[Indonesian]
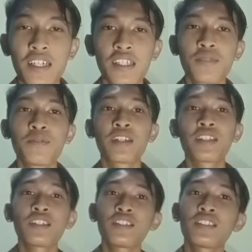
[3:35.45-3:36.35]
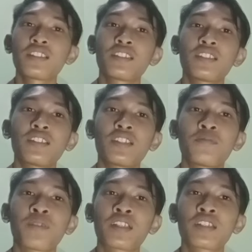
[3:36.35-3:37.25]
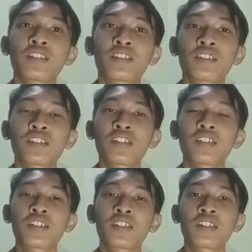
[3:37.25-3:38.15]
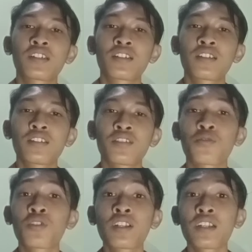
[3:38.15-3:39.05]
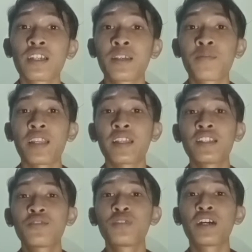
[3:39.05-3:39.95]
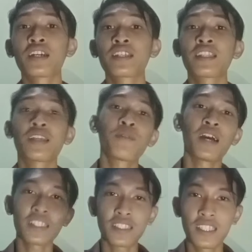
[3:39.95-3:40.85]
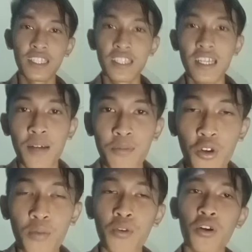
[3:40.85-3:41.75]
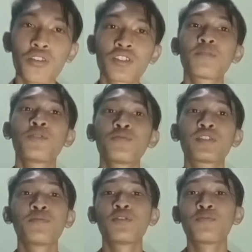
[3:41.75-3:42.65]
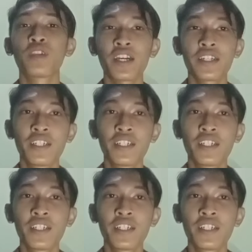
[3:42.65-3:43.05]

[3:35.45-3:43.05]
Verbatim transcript: Sebenarnya iman rukun iman ini sudah kita bahas di dalam kelompok sebelum-sebelumnya.